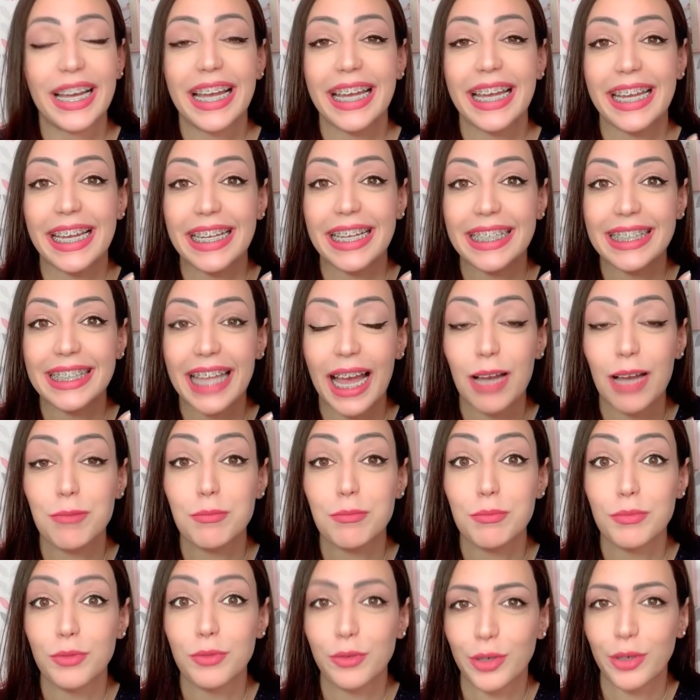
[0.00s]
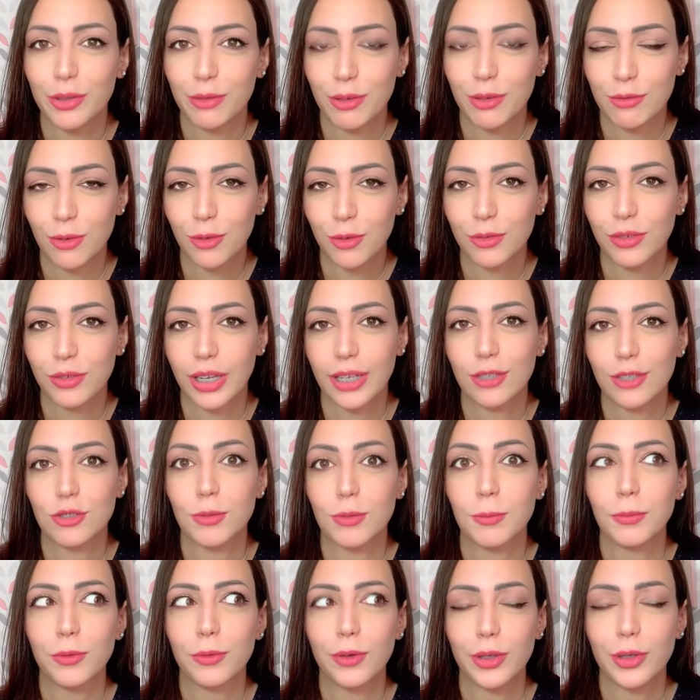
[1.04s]
Ele tá muito envolvente,
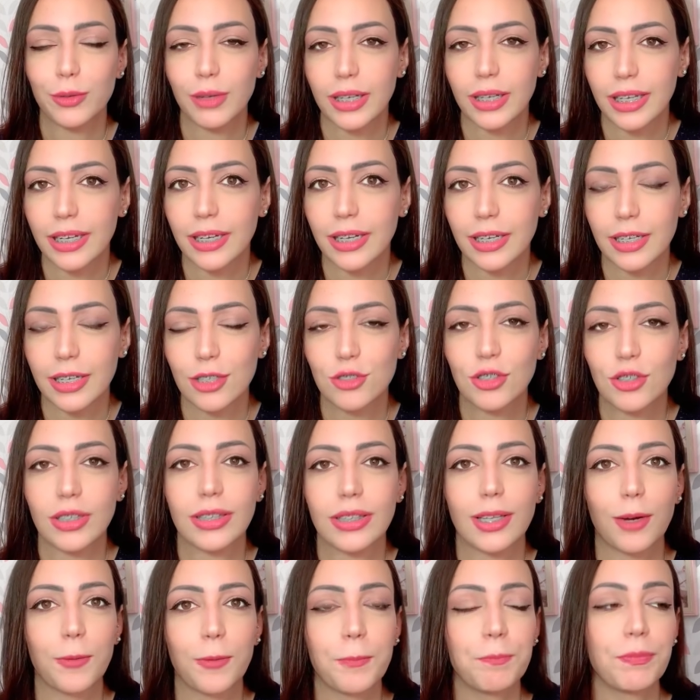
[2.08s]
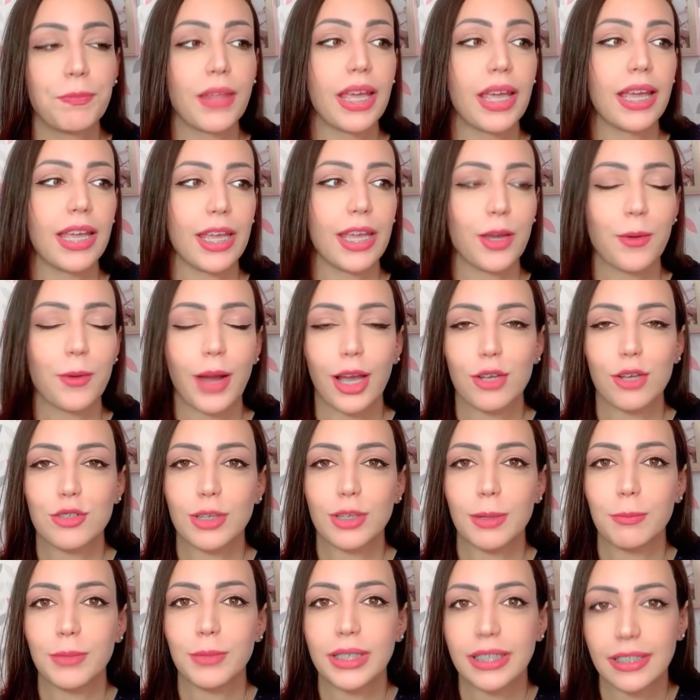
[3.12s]
muito elegante. Então, eu acho que
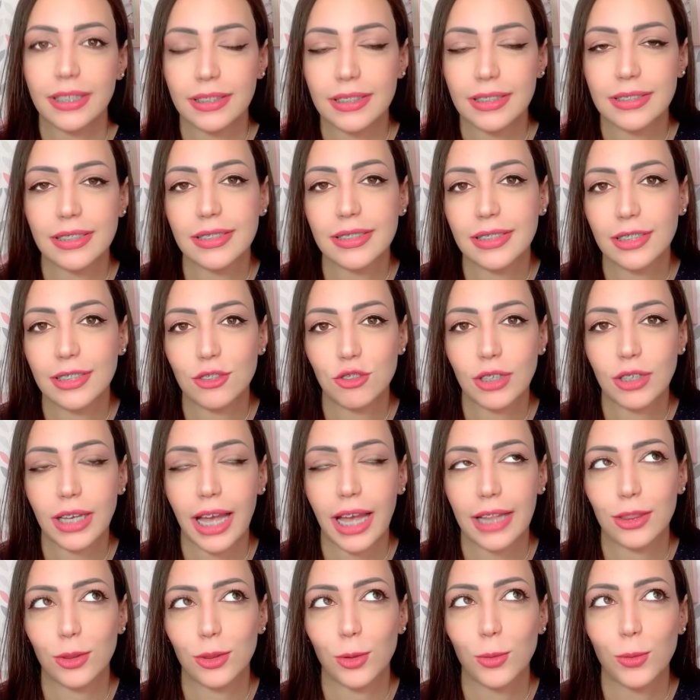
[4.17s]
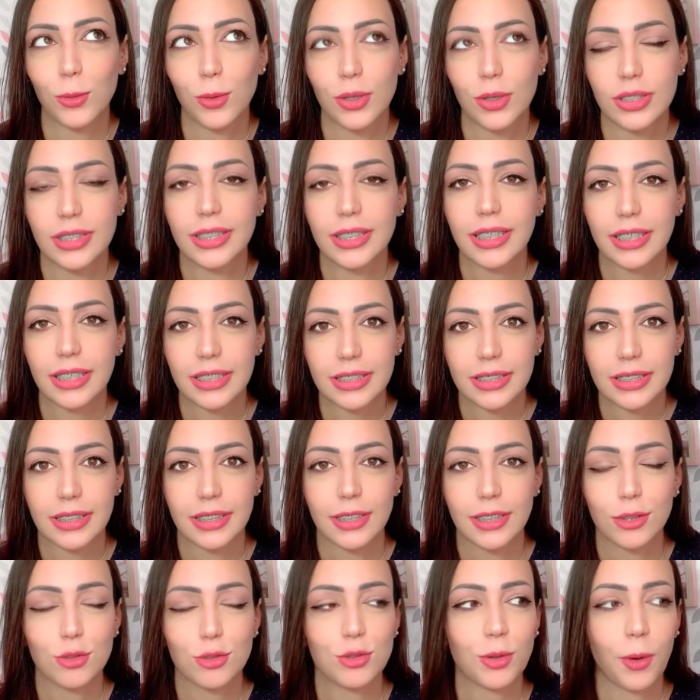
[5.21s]
meninas assim de 14, 15
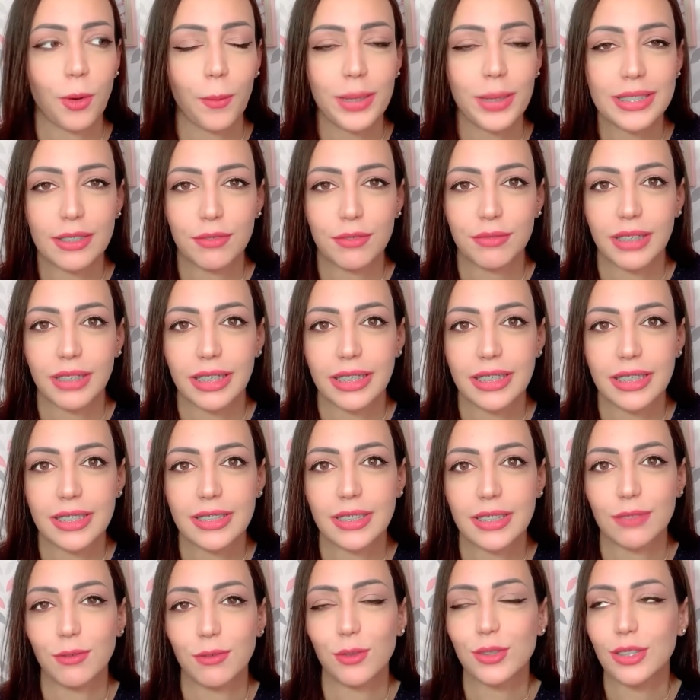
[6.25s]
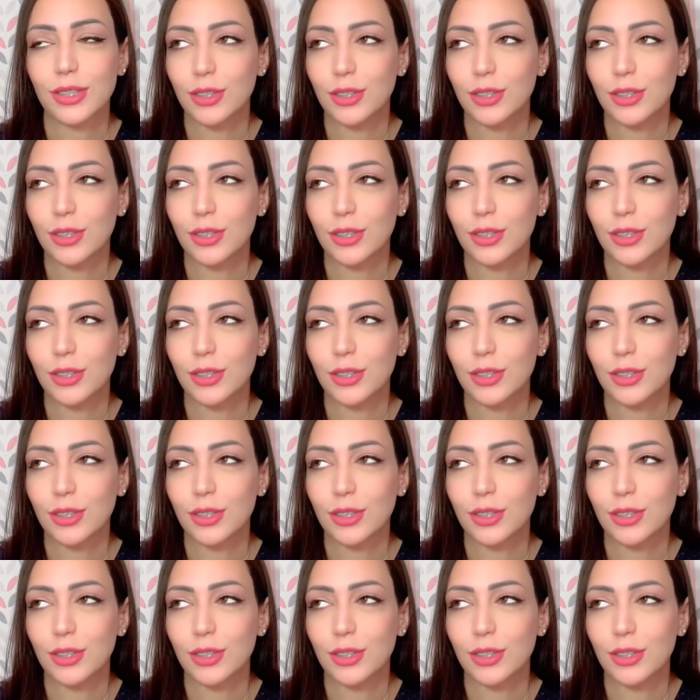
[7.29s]
anos com essa fragrância vão se